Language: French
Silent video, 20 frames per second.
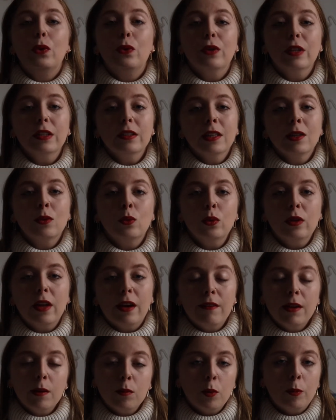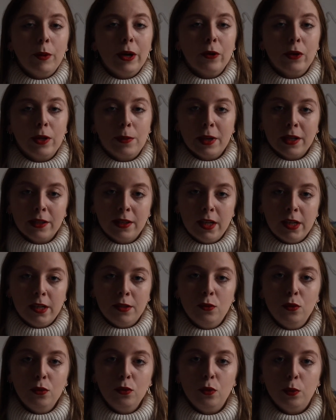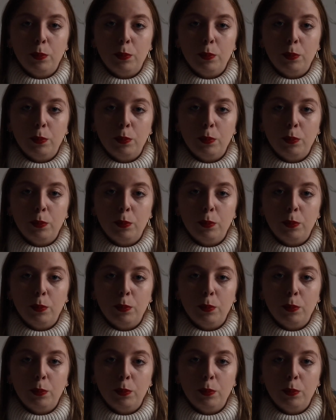25 août, avec mon père, on est parti à la dune du